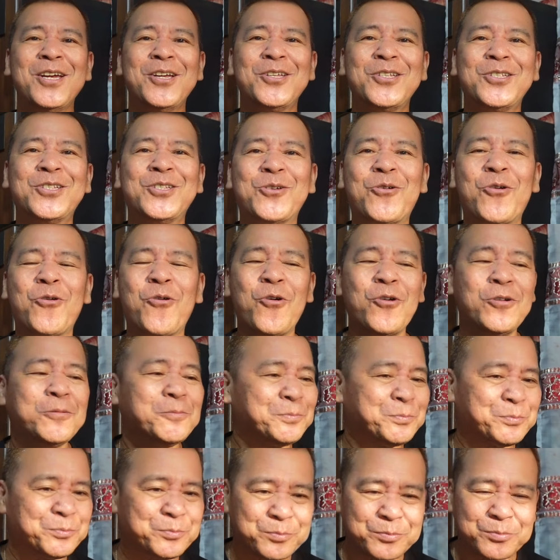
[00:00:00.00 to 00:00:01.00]
So,
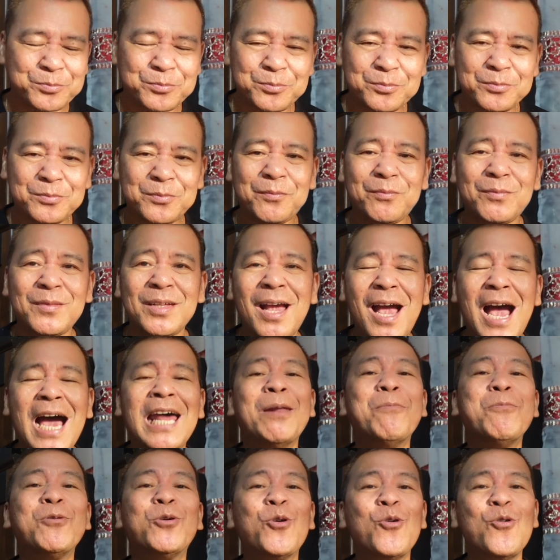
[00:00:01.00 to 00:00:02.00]

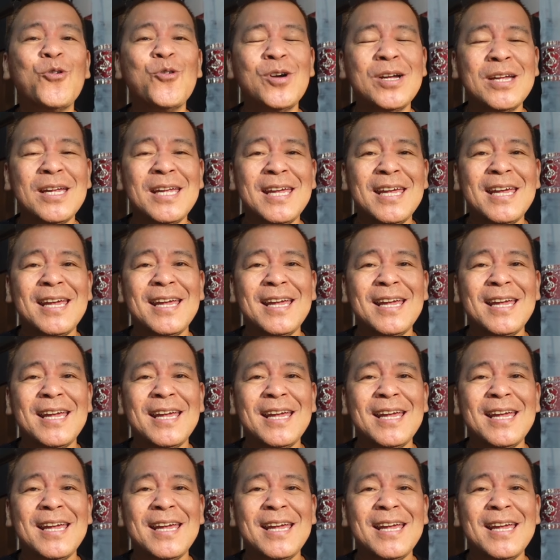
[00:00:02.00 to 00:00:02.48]
alam kong